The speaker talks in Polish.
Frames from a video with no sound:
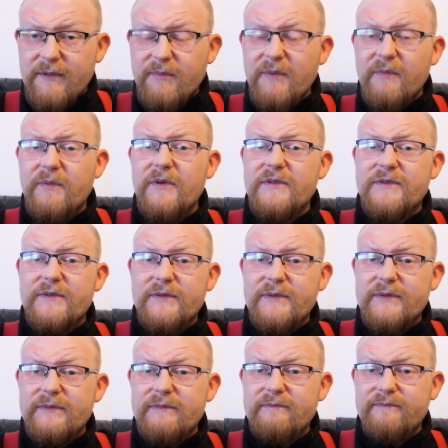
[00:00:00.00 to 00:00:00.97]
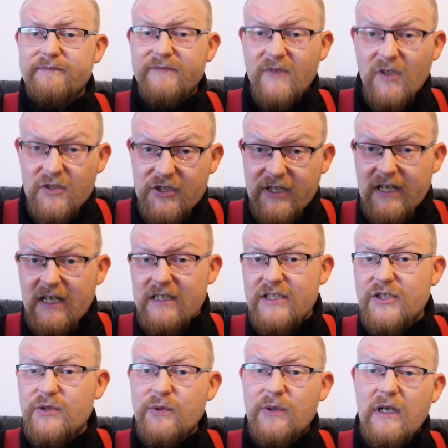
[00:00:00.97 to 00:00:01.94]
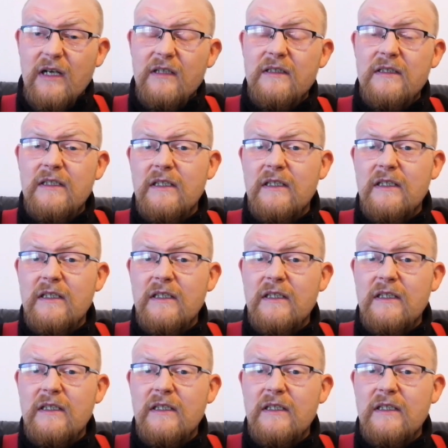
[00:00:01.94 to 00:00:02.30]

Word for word: po prostu do trzech razy sztuka.